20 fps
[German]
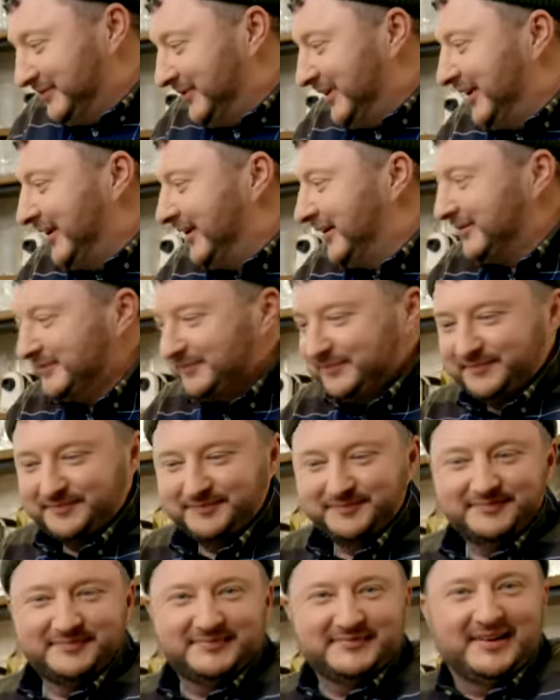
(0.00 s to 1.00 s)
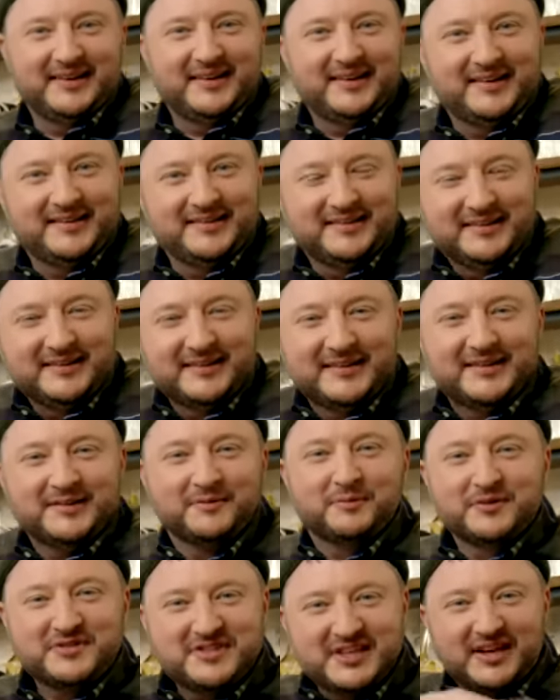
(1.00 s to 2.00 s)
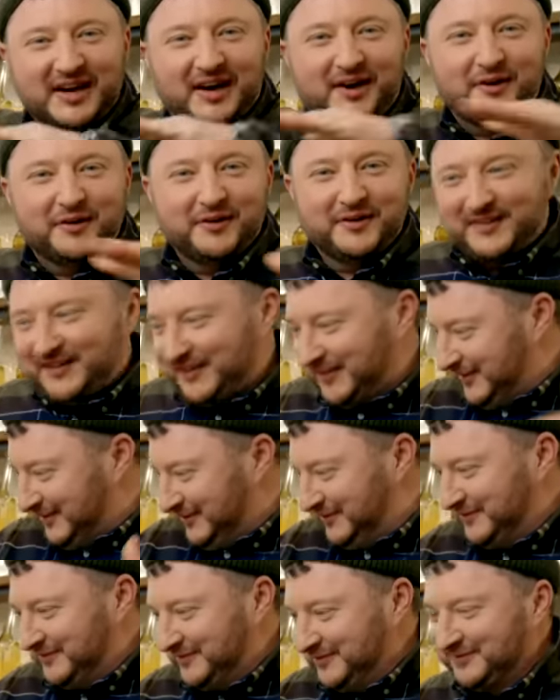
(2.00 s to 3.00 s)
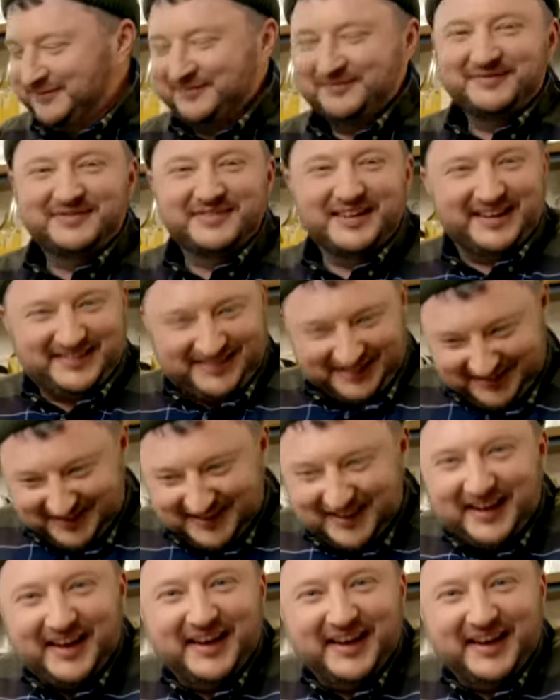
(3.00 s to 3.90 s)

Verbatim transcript: nee, nee. Musik aus. Das ist die